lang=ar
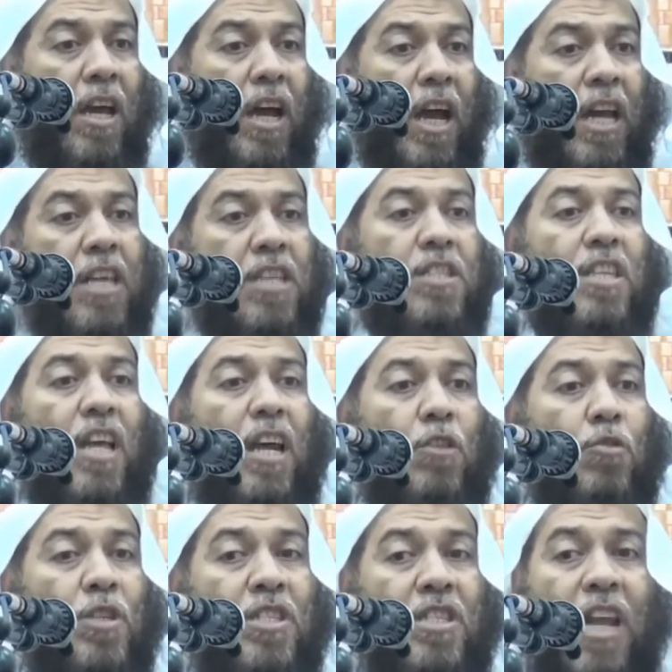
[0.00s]
عليه الصلاة
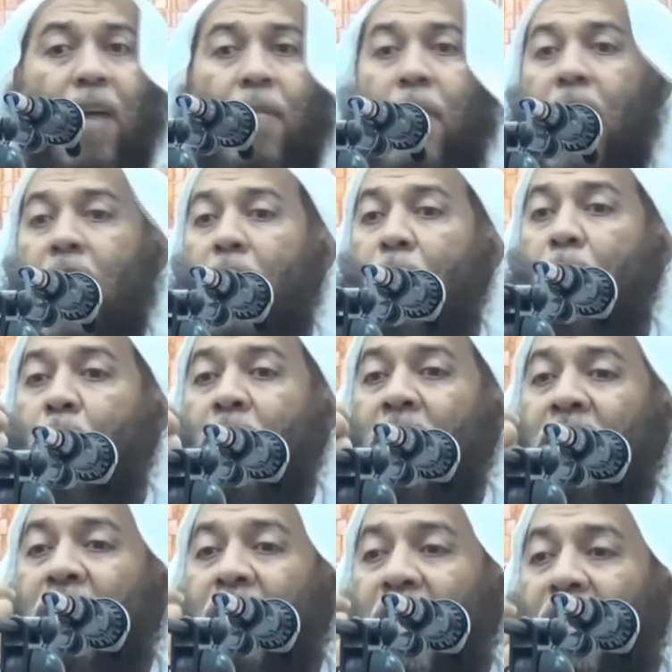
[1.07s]
والسلام ما
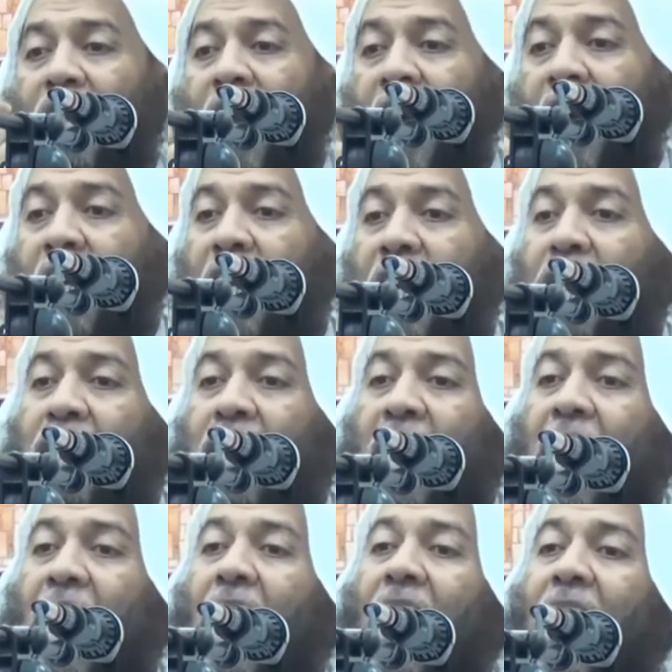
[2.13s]
استطعنا
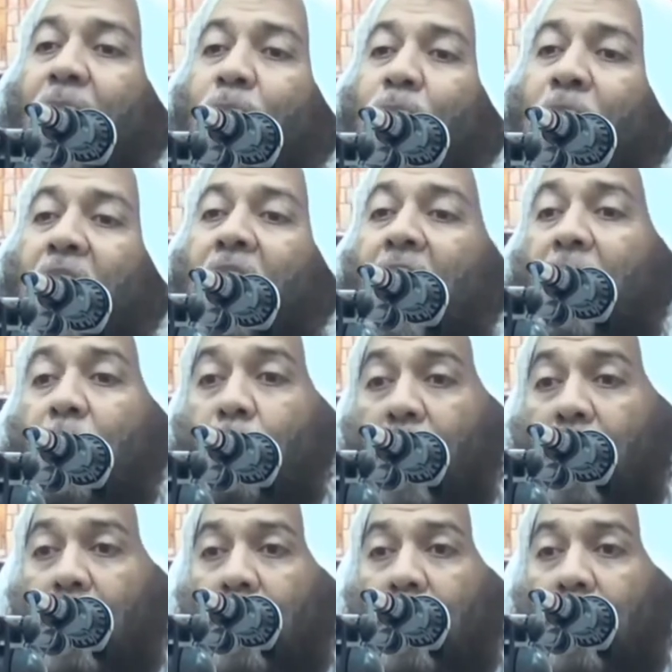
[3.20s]
نتكلم بكلمة